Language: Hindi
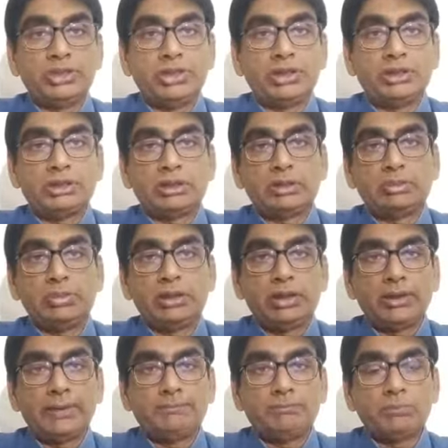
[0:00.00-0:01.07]
किताबें
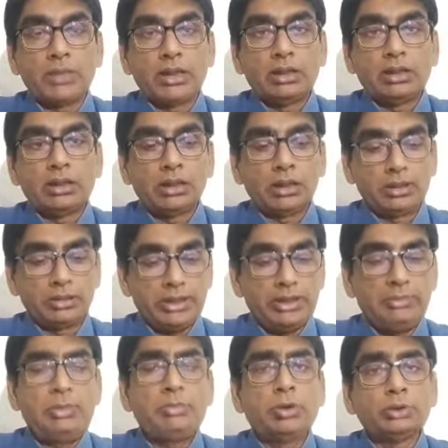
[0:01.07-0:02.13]
हैं ये
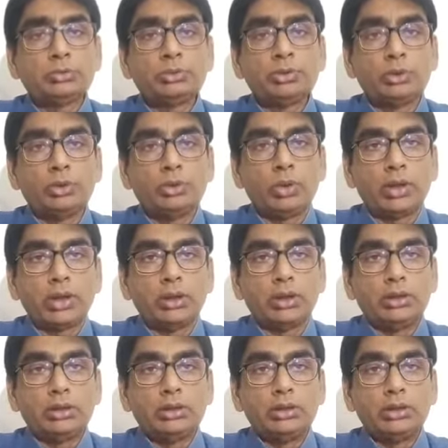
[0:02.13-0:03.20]
भी बहुत मशहूर है
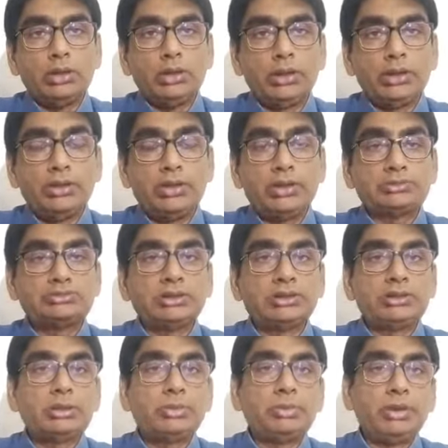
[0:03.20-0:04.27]
लेकिन जैसे
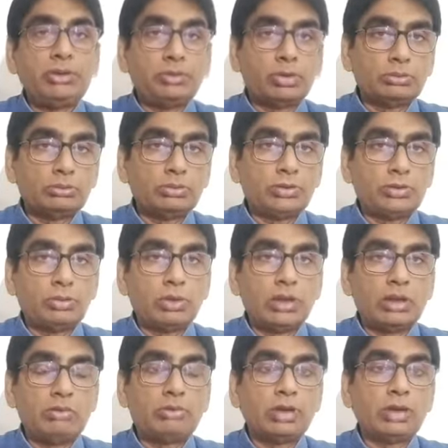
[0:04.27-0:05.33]
तबरी बहुत मशहूर है
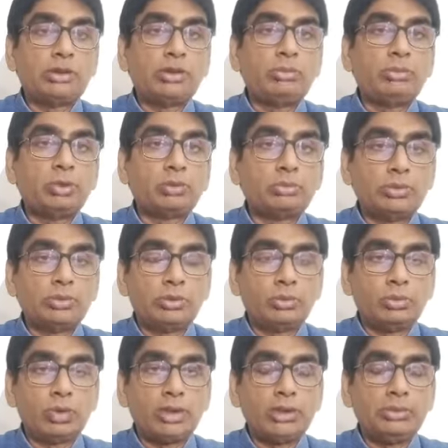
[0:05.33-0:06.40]
वाकदी बहुत
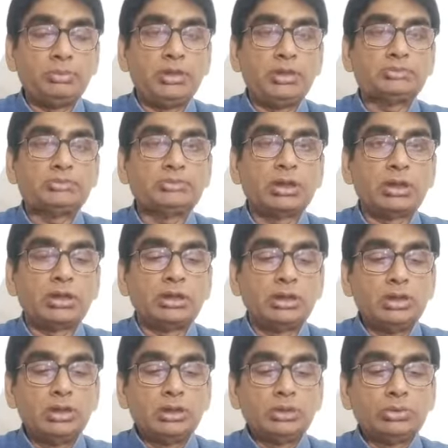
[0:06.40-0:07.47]
मशहूर है इबन साक
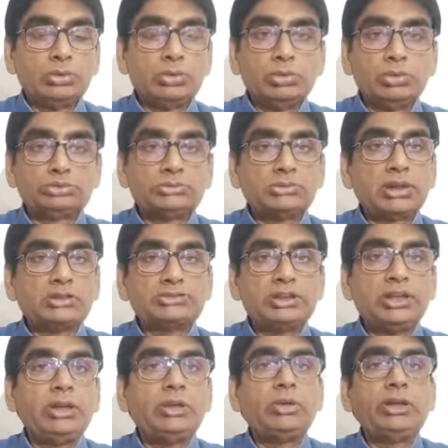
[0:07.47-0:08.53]
तो उस तरह से
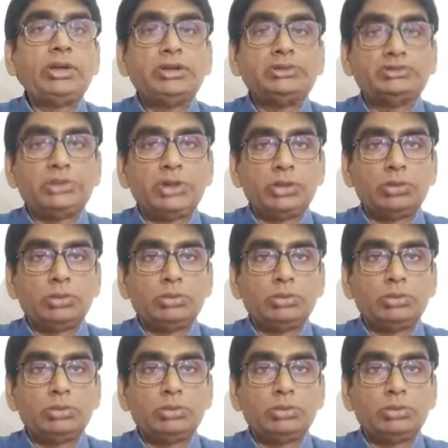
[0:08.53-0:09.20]
इन्होंने हिस्ट्री को